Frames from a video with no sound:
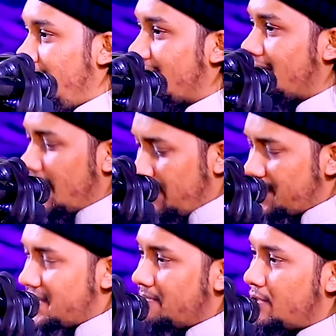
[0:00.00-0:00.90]
এখানে
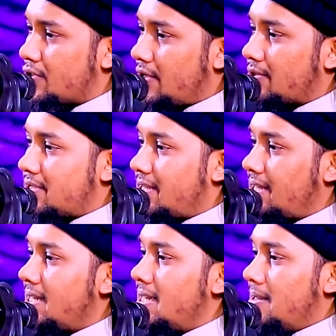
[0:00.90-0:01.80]
অ্যামেজিং বিষয় হচ্ছে কি
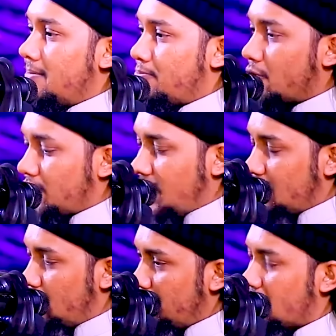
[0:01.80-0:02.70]
প্রত্যেক
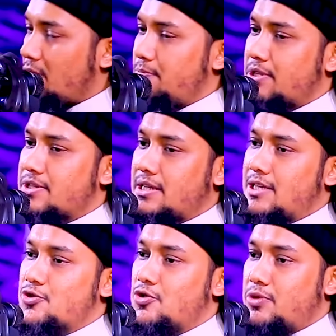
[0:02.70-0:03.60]
ভূমিকম্পের সাথে
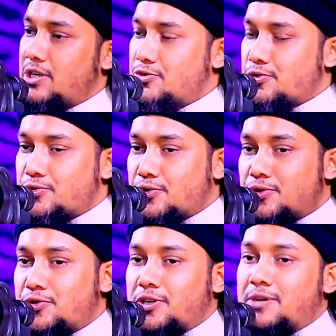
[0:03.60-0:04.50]
সময় একটু একটু
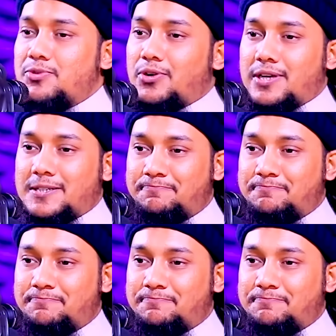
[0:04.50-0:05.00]
করে সংক্ষিপ্ত হয়